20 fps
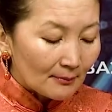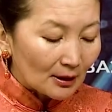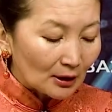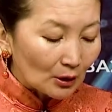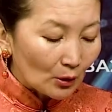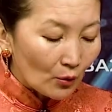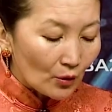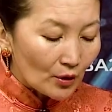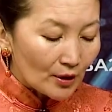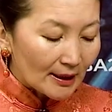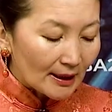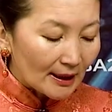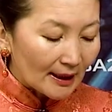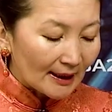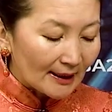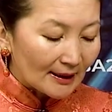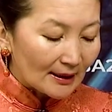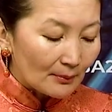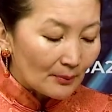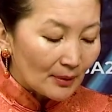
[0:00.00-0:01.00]
монгольских
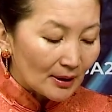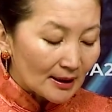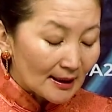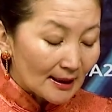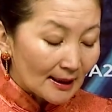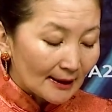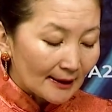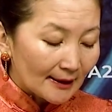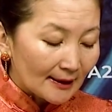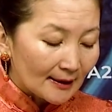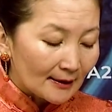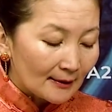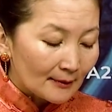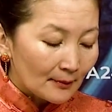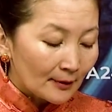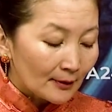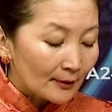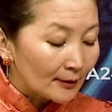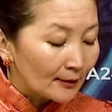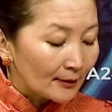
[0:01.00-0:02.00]
и, тибетских,
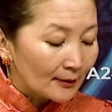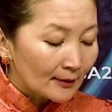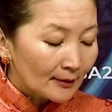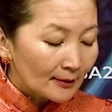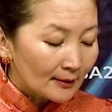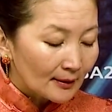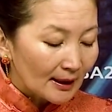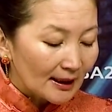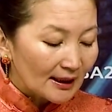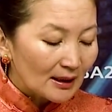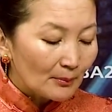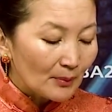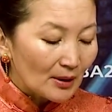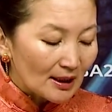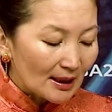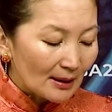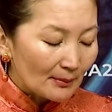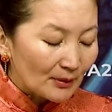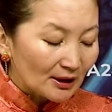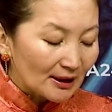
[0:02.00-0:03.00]
э, и
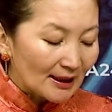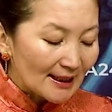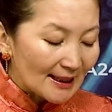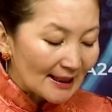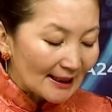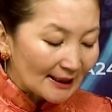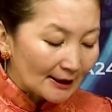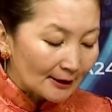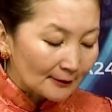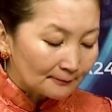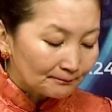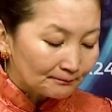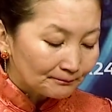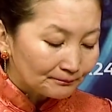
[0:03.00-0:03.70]
тибетской медицине.